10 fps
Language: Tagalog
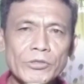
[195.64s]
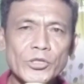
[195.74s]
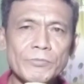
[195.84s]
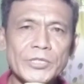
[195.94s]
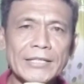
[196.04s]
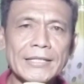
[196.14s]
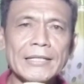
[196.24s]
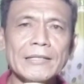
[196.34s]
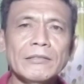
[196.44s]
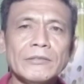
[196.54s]
YouTube
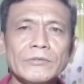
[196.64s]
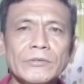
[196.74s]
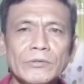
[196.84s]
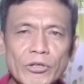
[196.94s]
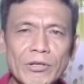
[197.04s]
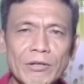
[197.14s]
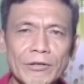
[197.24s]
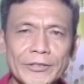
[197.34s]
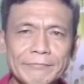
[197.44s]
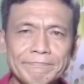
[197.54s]
channel Joy
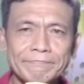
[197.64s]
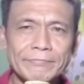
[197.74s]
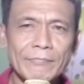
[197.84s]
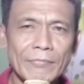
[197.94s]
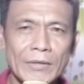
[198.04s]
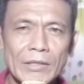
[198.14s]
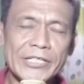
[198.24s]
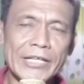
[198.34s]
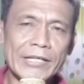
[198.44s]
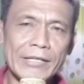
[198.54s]
Lord.
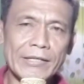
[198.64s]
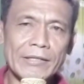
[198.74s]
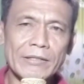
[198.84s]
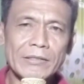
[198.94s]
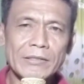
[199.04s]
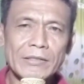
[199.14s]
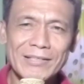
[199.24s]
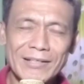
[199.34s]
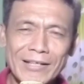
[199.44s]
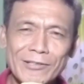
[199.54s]
Si
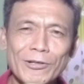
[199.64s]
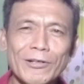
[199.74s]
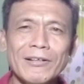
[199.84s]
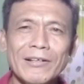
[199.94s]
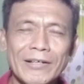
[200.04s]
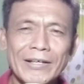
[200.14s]
Sir Idol